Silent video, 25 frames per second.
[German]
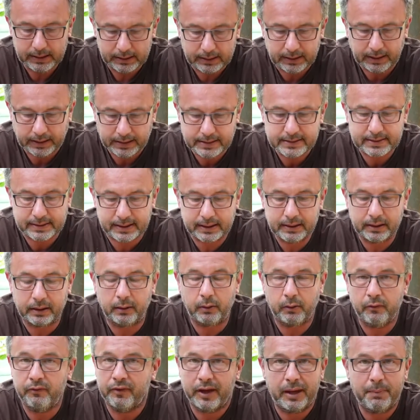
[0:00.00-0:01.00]
Ganz
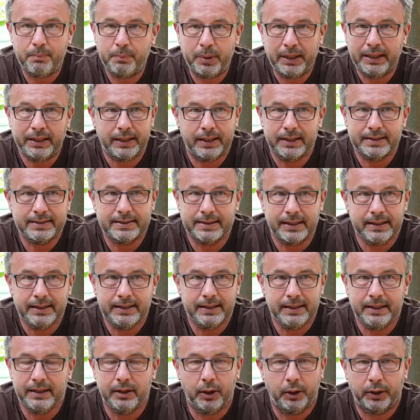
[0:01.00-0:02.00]
genau, wer bitte
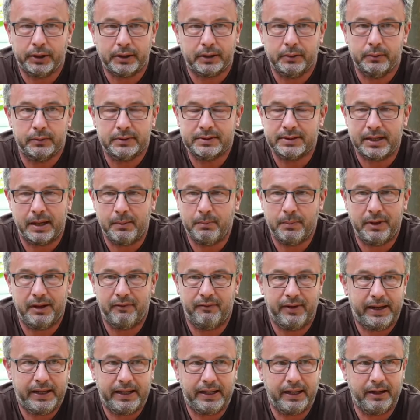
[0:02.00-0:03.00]
sind die
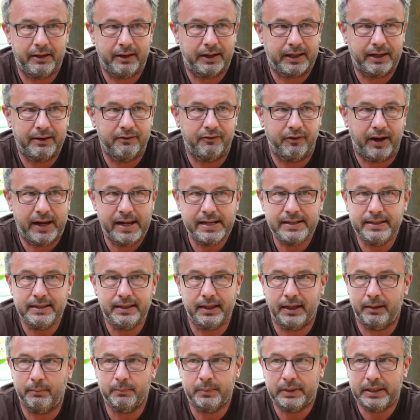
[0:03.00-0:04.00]
Ordnungsämter? Welche
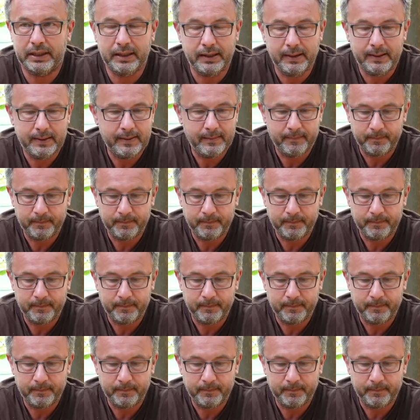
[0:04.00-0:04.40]
Gewalten haben die?